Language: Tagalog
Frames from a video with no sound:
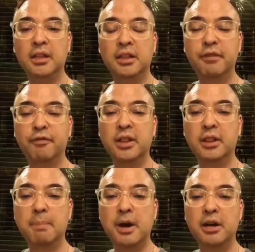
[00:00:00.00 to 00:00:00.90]
different
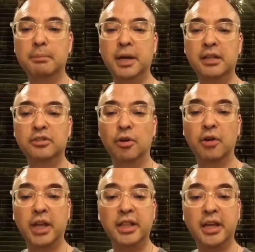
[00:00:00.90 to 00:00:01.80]
departments
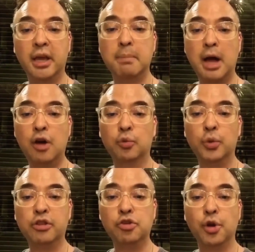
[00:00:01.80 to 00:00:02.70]
already came out with
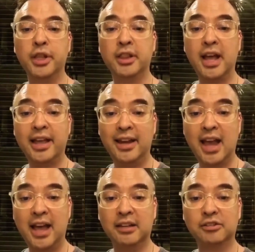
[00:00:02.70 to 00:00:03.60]
joint
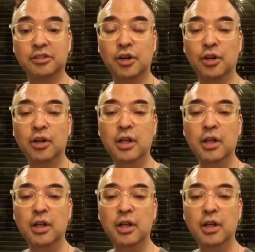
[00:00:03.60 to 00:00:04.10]
guidelines, no?